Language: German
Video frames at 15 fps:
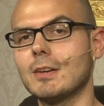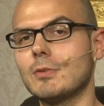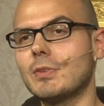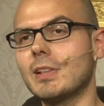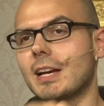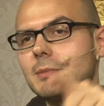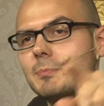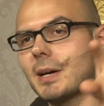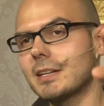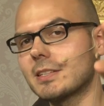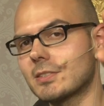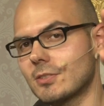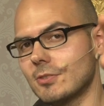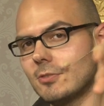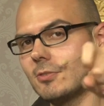vielleicht mache
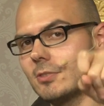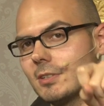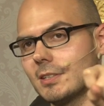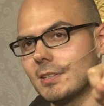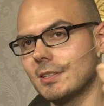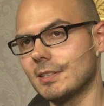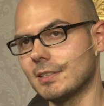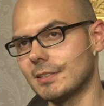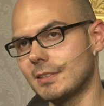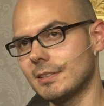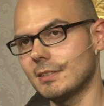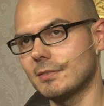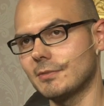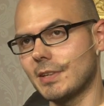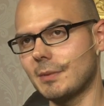ich so,
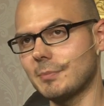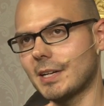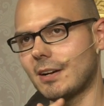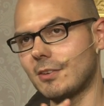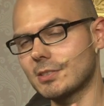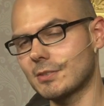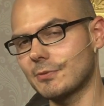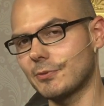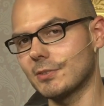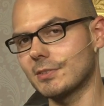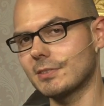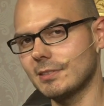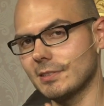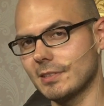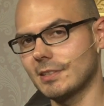na? Wir haben ja
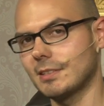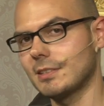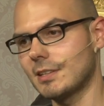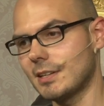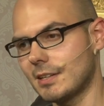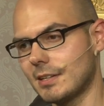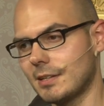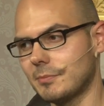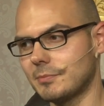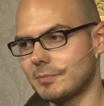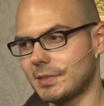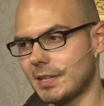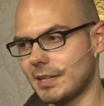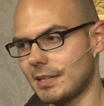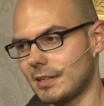herausgefunden,
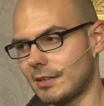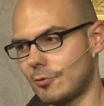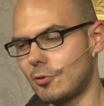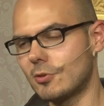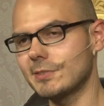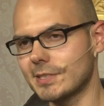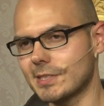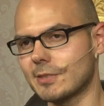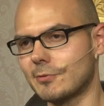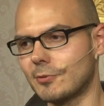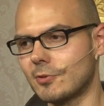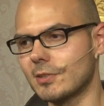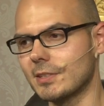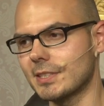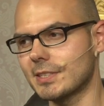ähm, der hochniesige
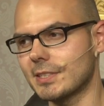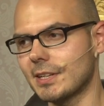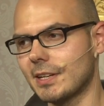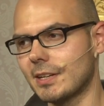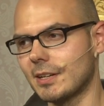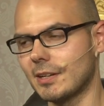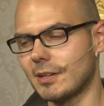Vogel ist ja